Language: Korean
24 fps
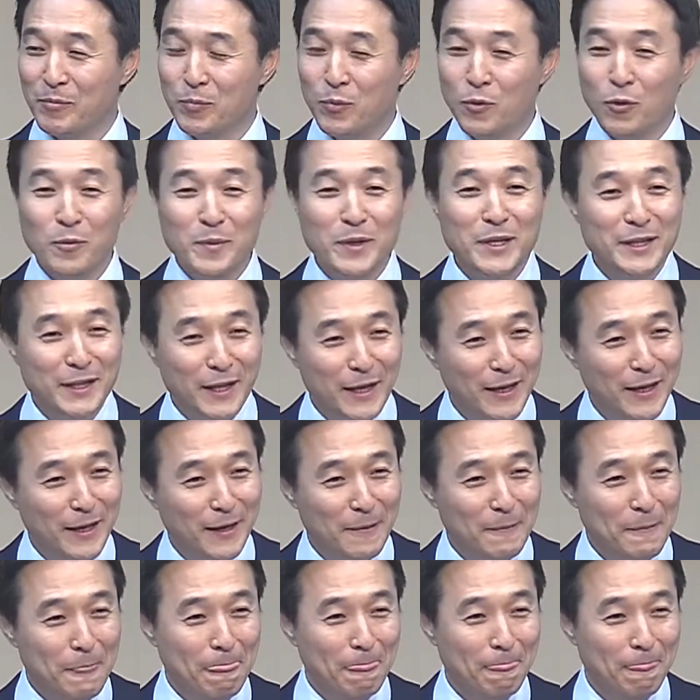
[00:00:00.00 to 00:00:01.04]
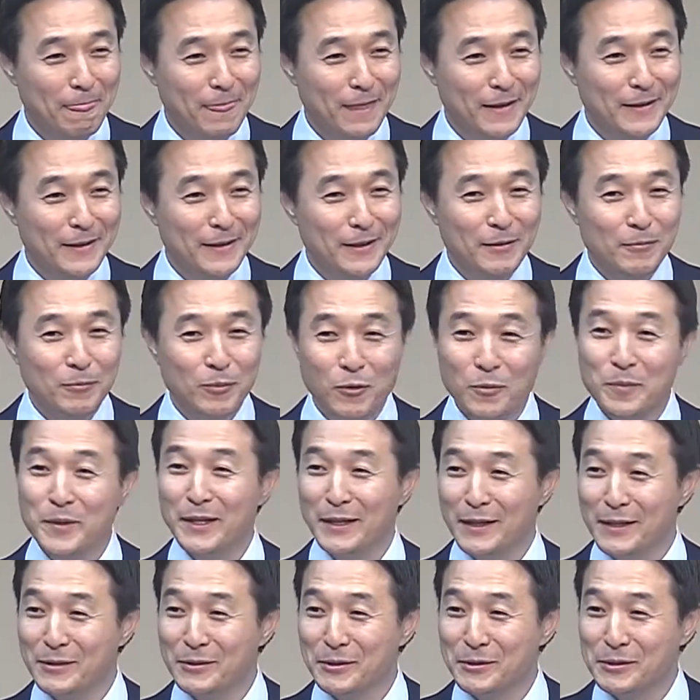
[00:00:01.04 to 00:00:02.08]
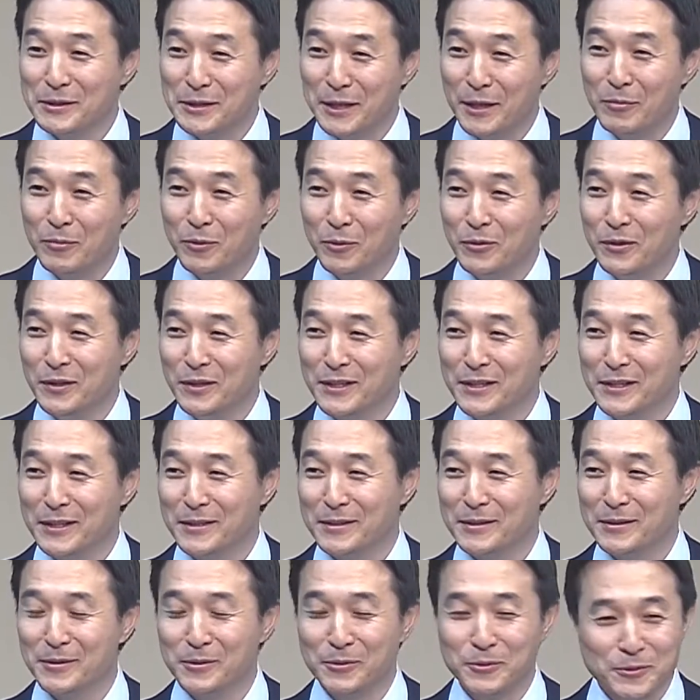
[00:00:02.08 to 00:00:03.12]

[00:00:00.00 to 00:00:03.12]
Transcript: 봄인데 봄이라는 것을 잘 못 느끼겠어요.